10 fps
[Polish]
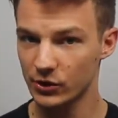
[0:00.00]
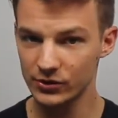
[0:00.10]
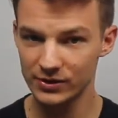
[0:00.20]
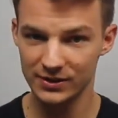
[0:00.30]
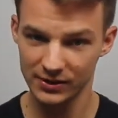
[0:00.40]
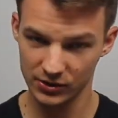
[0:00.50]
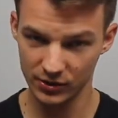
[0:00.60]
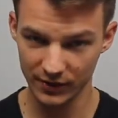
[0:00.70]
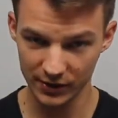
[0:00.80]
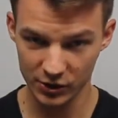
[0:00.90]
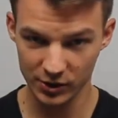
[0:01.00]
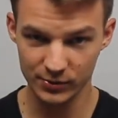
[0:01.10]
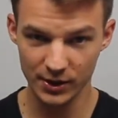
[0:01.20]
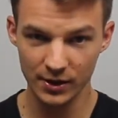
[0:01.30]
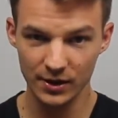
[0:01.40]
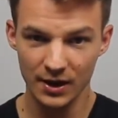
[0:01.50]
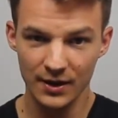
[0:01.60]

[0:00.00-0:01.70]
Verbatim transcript: przychodzi zdecydowanie szybciej i